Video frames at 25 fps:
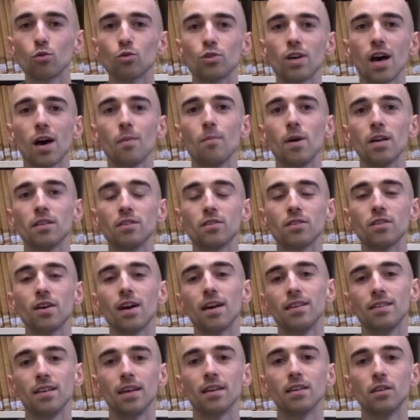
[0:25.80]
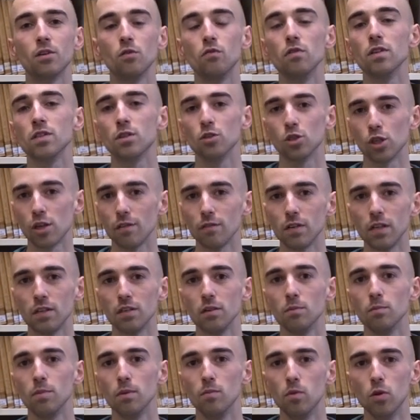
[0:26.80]
und arbeite an der
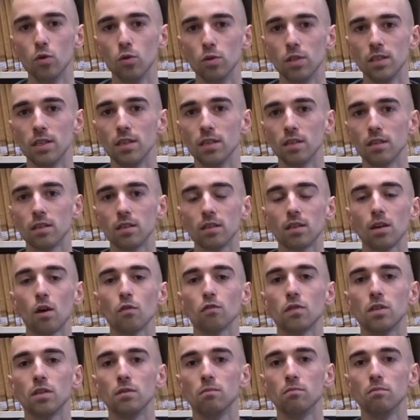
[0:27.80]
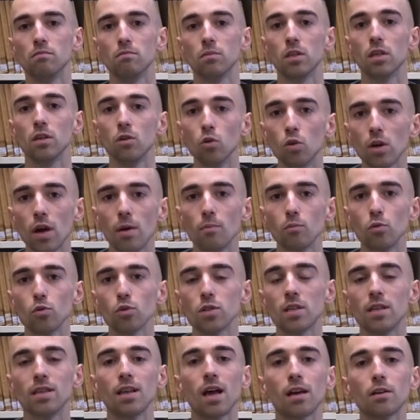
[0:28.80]
Geowissenschaftlichen Bibliothek auf dem
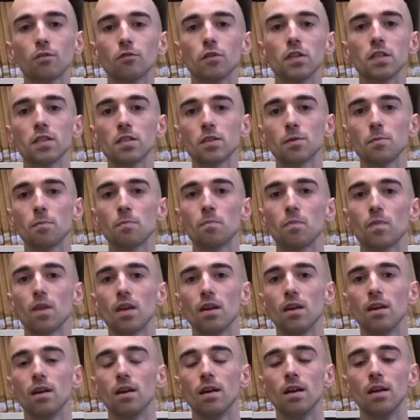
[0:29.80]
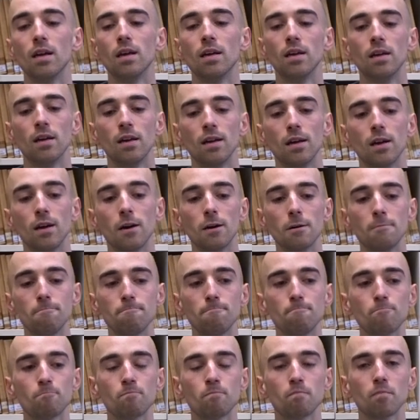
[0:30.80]
Geocampus in Langwitz.
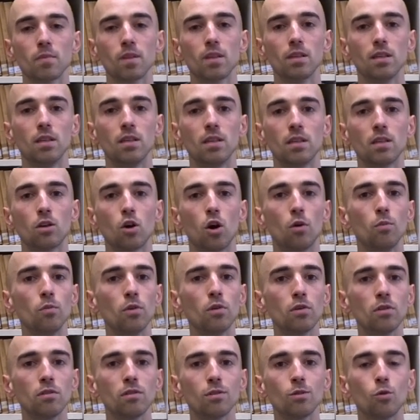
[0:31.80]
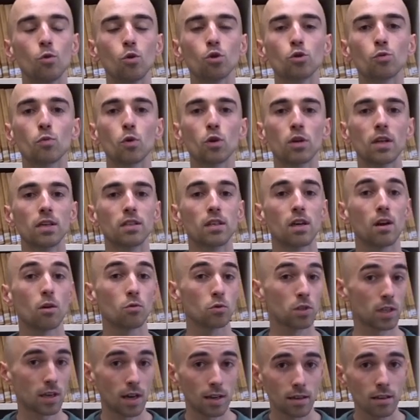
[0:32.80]
Ähm, ich komme ursprünglich
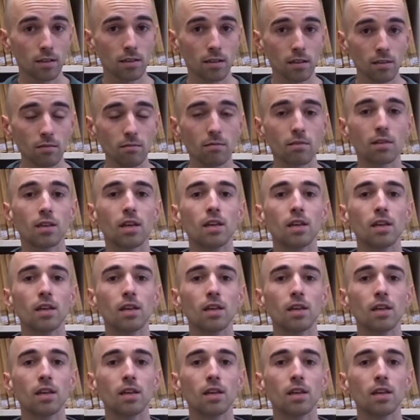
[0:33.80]
aus Kanada.